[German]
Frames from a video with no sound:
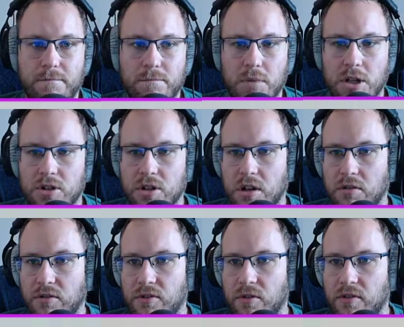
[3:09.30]
Mal schauen.
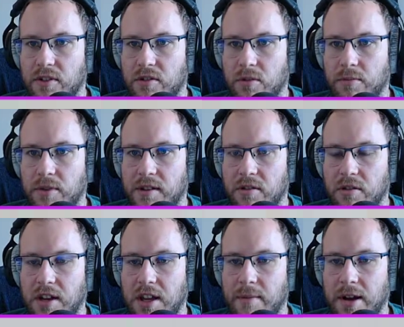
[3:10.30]
So, was kommt jetzt noch?
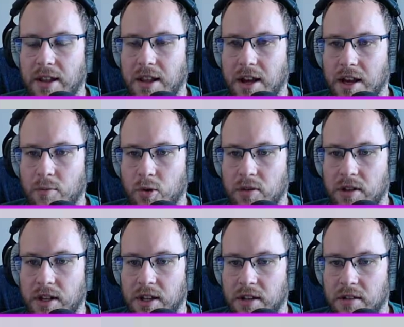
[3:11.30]
Klimaanlage
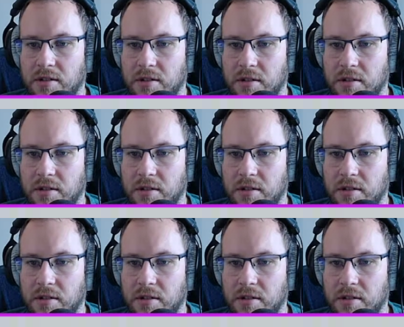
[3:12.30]
montieren.